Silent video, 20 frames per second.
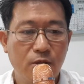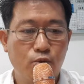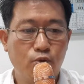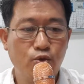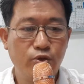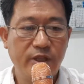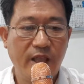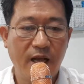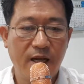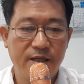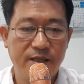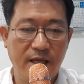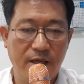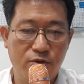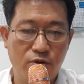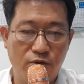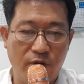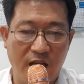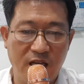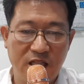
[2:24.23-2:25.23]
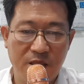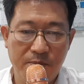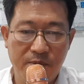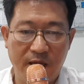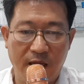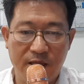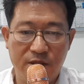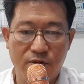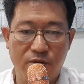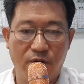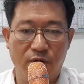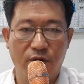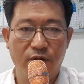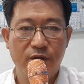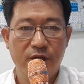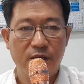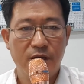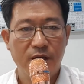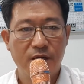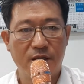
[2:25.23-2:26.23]
우테크에 좀 관심을
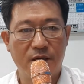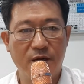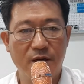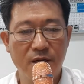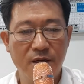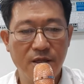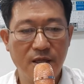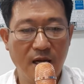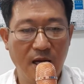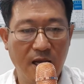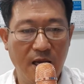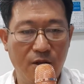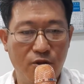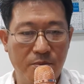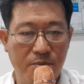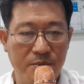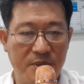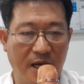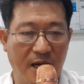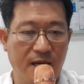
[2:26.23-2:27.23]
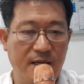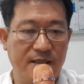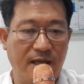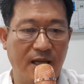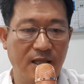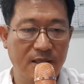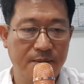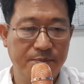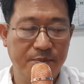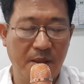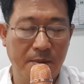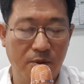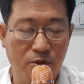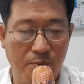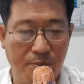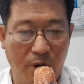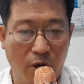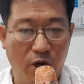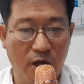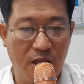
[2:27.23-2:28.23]
가지고 건강에 좀 잘 사는 법을
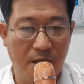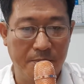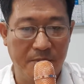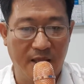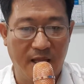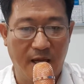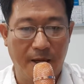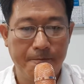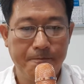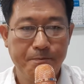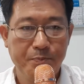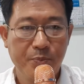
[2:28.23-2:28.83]
좀 배워야 됩니다.